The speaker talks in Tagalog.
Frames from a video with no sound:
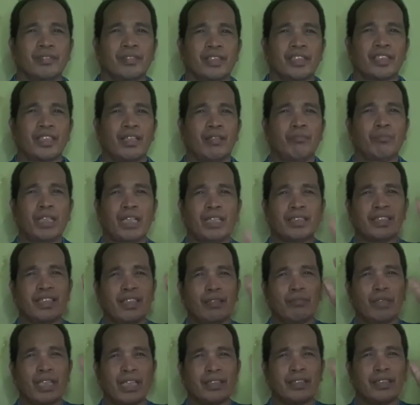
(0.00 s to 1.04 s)
Isang
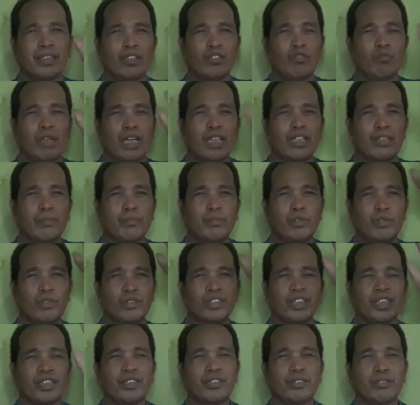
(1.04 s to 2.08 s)
magandang magandang umaga po
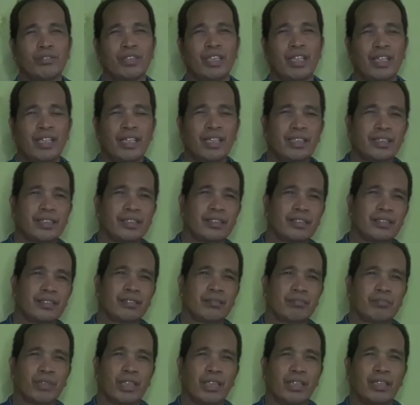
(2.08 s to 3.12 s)
sa inyong lahat
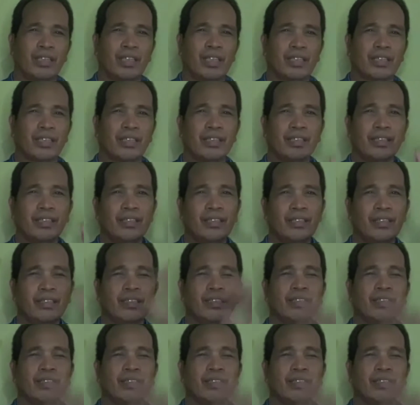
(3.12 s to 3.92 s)
mga kagri